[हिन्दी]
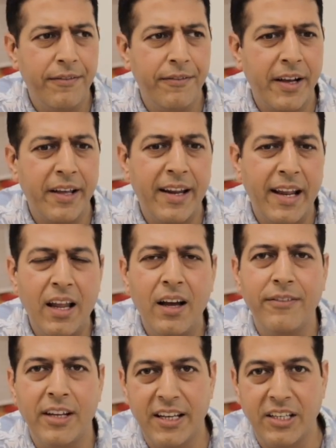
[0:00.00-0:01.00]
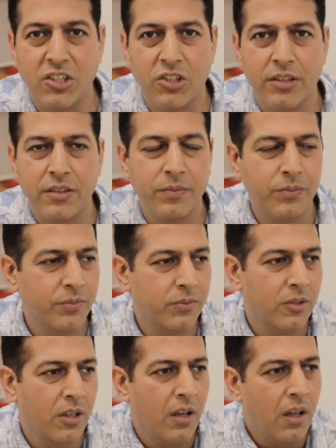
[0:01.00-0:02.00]
वेगनेला विलेज
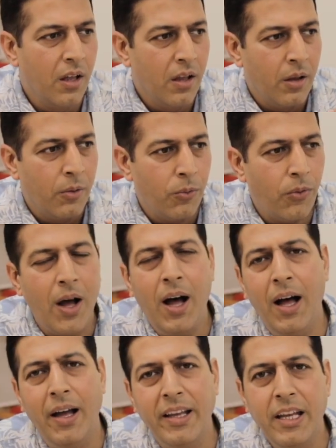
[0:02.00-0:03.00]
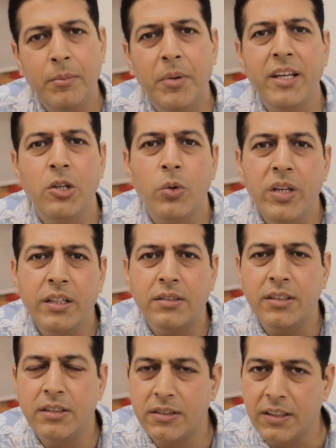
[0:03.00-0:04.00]
वहां एक बड़ी यूनिक
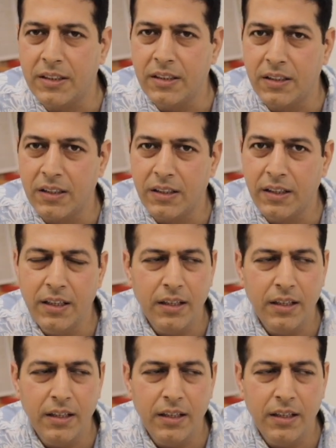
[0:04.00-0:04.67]
सी स्थिति थी